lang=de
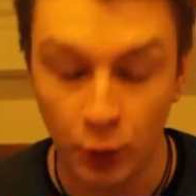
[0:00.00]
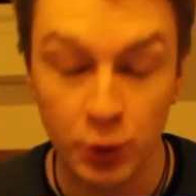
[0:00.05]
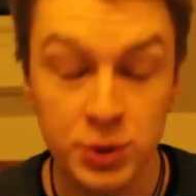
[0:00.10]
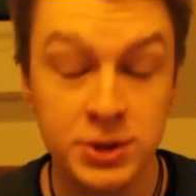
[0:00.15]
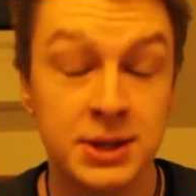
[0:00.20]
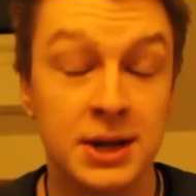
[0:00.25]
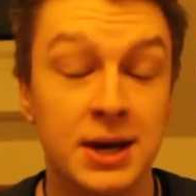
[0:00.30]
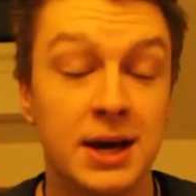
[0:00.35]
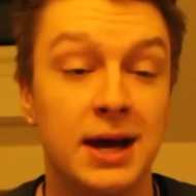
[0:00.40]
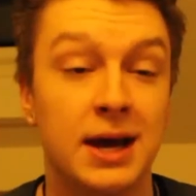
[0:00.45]

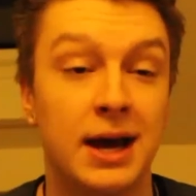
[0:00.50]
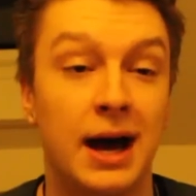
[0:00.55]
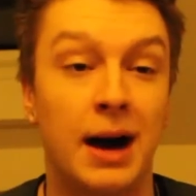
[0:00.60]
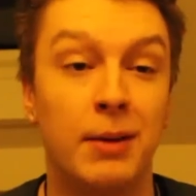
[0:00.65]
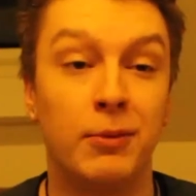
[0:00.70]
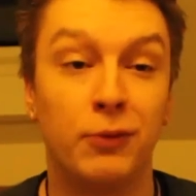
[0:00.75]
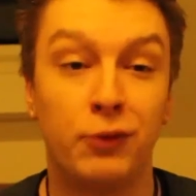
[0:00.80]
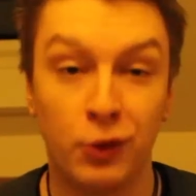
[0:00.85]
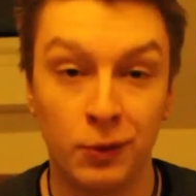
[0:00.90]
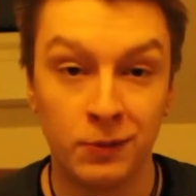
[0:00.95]
Und
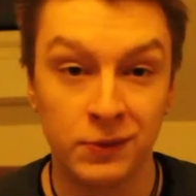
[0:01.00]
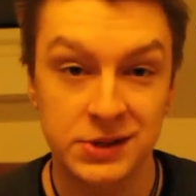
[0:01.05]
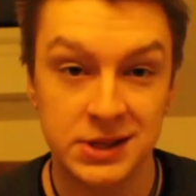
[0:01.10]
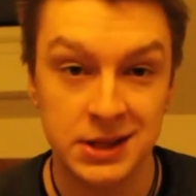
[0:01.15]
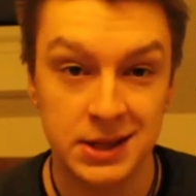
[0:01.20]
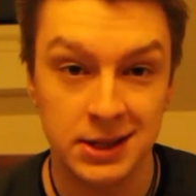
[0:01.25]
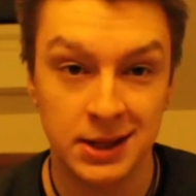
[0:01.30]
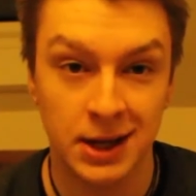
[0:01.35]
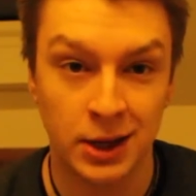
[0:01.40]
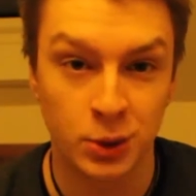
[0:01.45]
am
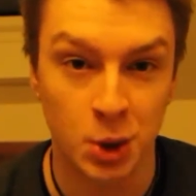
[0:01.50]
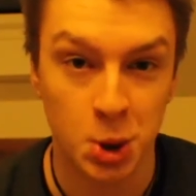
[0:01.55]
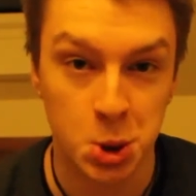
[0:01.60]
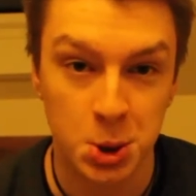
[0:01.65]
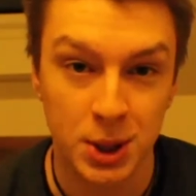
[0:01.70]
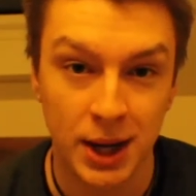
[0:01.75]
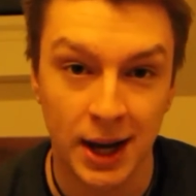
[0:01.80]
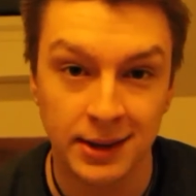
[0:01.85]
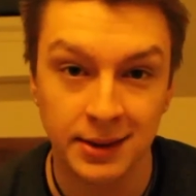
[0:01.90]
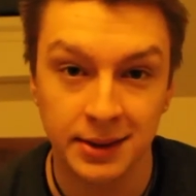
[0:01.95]
15. Januar
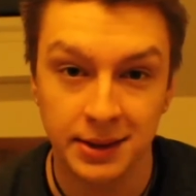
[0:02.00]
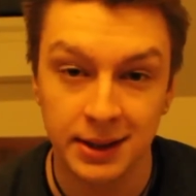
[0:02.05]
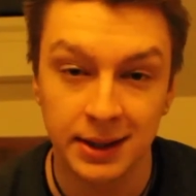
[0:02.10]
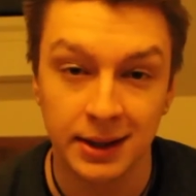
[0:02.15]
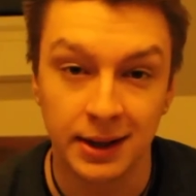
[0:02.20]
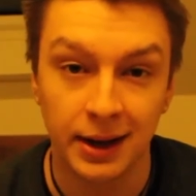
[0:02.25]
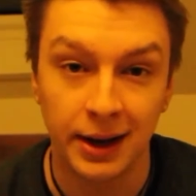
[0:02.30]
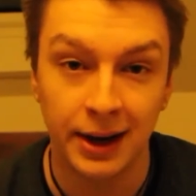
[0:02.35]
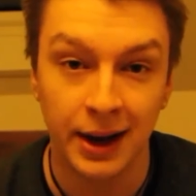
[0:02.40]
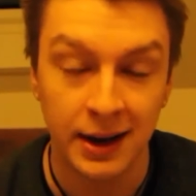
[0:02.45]
startet
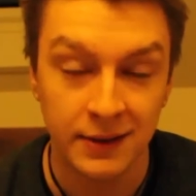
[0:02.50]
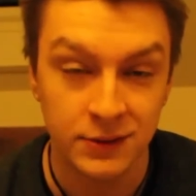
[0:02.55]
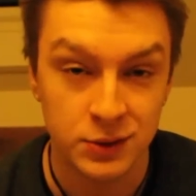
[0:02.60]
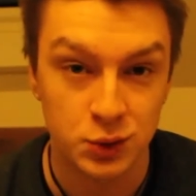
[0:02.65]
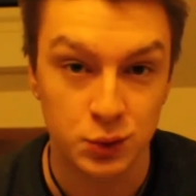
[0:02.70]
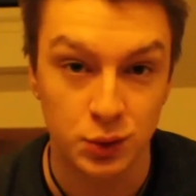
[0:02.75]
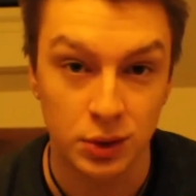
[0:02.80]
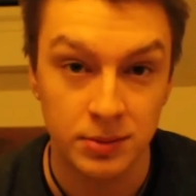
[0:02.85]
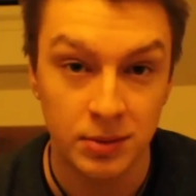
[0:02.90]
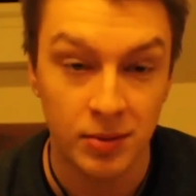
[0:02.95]
ihr
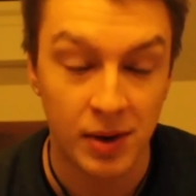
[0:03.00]
Livestream.